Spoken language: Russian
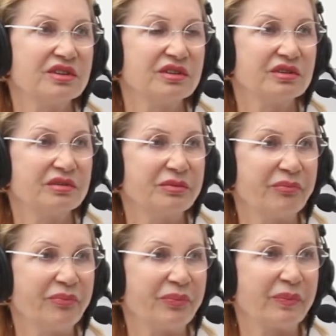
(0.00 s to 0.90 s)

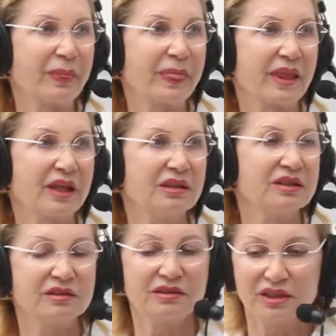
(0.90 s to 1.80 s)
эм, э,
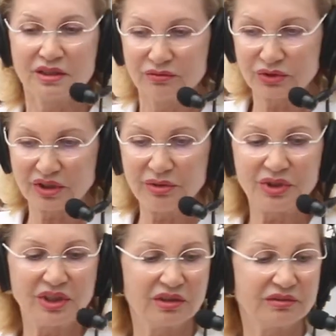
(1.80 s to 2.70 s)
вот
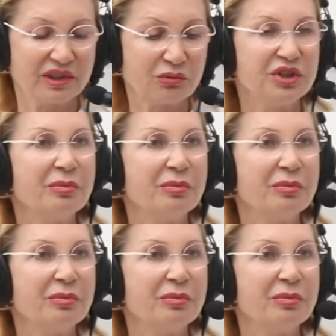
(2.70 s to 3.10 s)
именно такой